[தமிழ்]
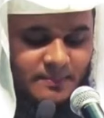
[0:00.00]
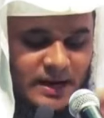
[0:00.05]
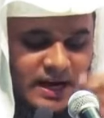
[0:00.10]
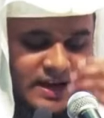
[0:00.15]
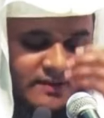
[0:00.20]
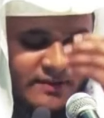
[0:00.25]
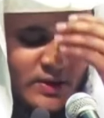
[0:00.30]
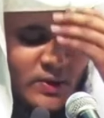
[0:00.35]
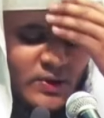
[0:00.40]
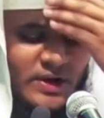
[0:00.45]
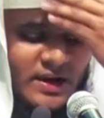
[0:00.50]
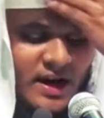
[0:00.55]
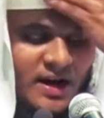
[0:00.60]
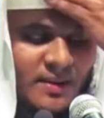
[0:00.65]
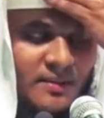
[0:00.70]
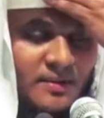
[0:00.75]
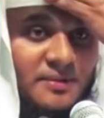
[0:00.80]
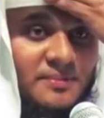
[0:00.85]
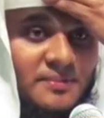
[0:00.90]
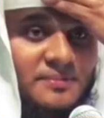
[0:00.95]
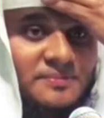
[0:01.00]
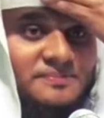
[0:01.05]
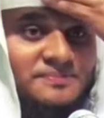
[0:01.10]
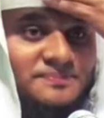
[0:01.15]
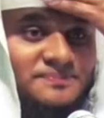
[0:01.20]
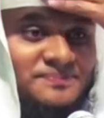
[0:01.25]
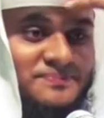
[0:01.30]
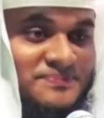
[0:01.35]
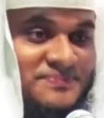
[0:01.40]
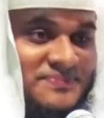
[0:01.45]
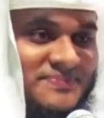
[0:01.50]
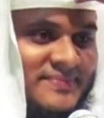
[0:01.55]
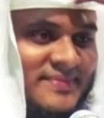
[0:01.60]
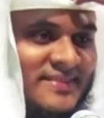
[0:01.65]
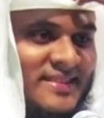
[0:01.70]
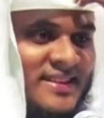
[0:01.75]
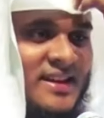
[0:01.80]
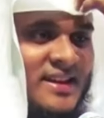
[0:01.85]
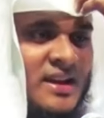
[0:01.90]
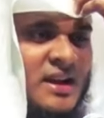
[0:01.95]
மனைவியுடைய கடமை
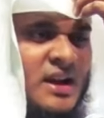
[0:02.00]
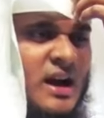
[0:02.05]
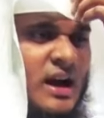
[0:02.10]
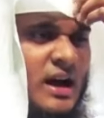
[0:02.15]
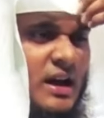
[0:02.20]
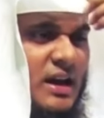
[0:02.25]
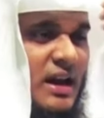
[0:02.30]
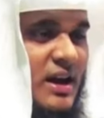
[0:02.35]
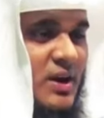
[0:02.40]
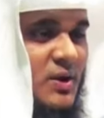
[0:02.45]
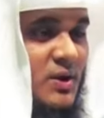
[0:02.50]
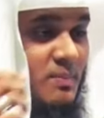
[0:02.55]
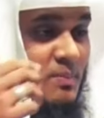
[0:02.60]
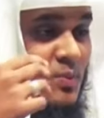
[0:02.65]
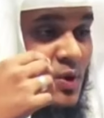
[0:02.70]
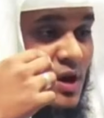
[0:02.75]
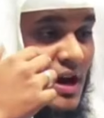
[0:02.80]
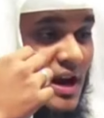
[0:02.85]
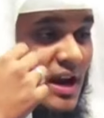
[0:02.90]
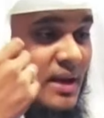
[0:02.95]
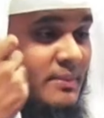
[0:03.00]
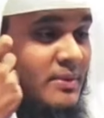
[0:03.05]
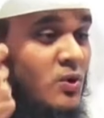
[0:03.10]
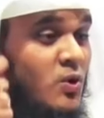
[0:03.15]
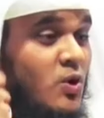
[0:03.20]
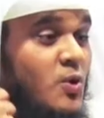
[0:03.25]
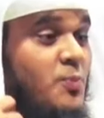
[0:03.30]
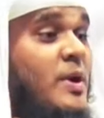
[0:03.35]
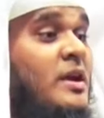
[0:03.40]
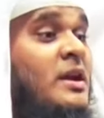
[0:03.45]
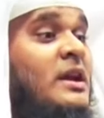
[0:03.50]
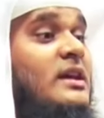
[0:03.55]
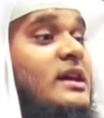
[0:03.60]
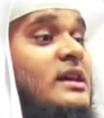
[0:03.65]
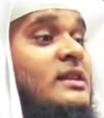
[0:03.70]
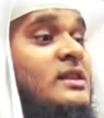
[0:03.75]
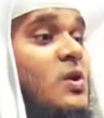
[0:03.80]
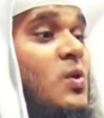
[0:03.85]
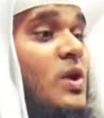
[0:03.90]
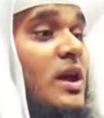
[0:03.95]
அல்லாஹ் ரப்புல் ஆலமின் ஒரு
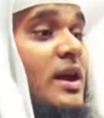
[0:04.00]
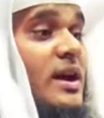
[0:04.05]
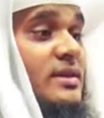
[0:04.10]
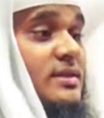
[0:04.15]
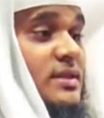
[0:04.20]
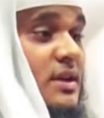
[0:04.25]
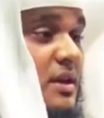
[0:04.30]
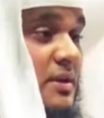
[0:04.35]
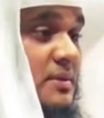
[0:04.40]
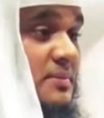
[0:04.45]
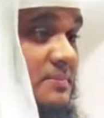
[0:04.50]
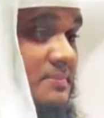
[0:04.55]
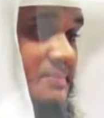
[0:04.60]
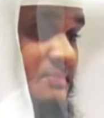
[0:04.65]
பெண்ணுக்கு இந்த உலகத்திலே